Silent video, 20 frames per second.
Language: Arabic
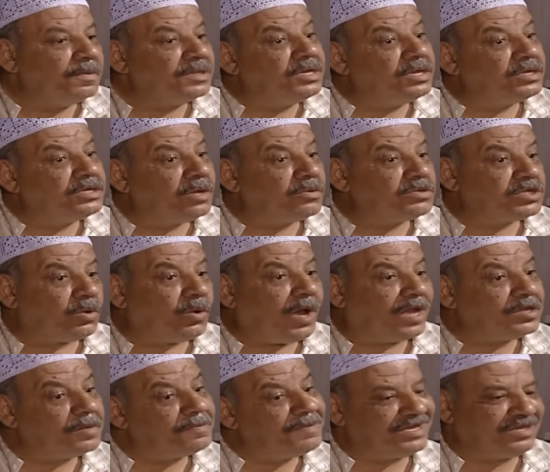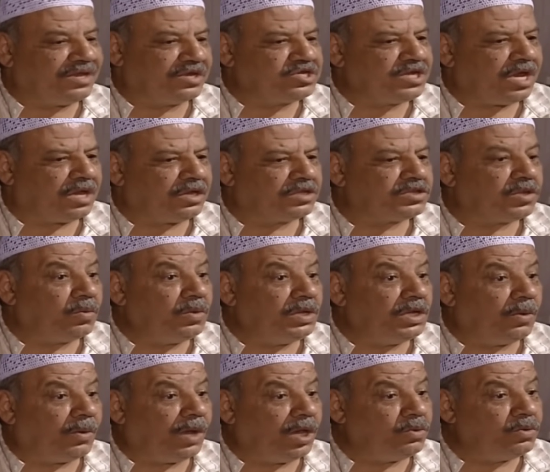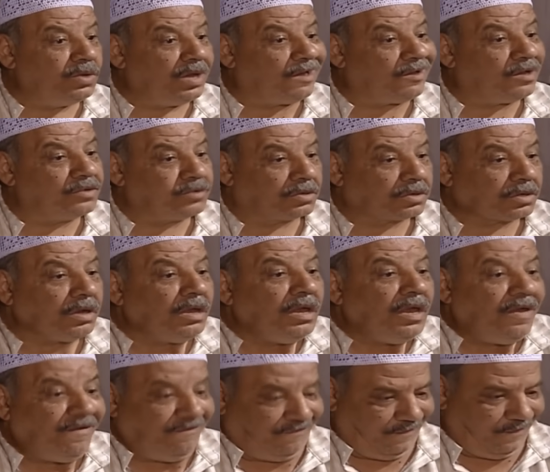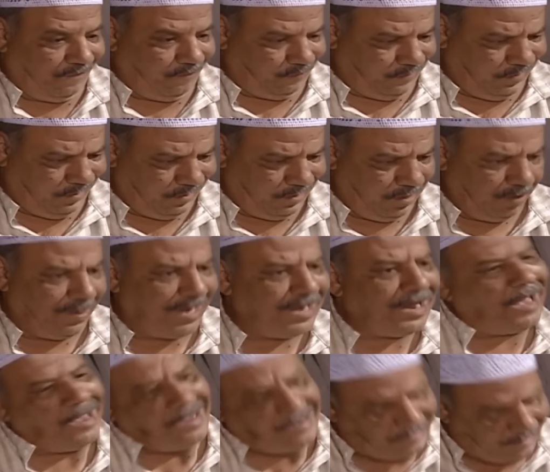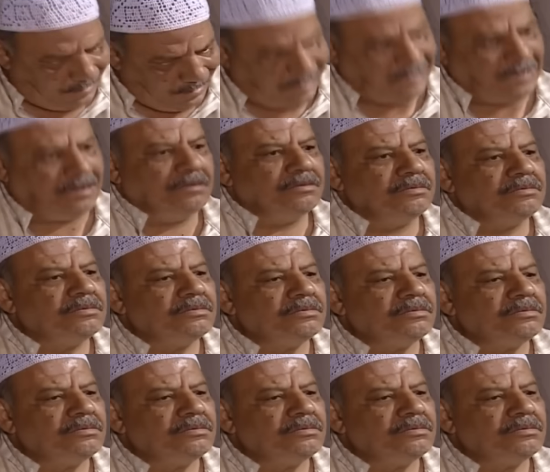بدي جوزه واحده بيضة شقرة طويلة وعيونها خضر فهمتيني ولا عيدها